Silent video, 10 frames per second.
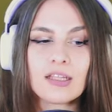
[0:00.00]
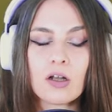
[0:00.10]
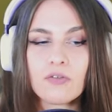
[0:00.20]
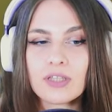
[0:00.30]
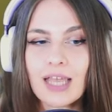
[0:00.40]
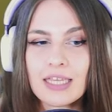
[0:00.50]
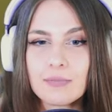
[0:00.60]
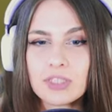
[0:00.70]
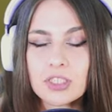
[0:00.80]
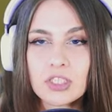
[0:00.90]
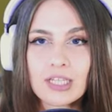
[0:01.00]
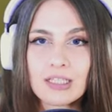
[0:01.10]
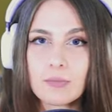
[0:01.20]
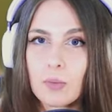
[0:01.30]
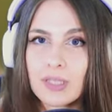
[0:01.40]
tylko wydaje mi się, że na
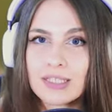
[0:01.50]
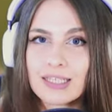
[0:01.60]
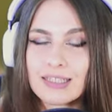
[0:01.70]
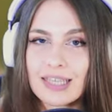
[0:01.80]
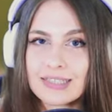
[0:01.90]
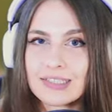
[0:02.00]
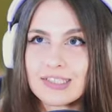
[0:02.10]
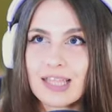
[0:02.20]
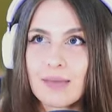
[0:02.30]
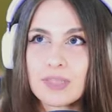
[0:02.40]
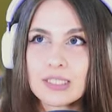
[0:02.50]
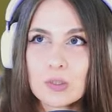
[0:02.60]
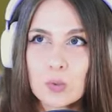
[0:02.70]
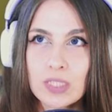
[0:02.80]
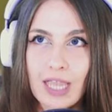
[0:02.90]
ten moment, kiedy ja zaczynałam te
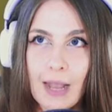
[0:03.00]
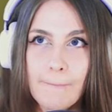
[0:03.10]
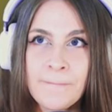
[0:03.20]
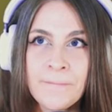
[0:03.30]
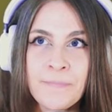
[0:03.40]
studia,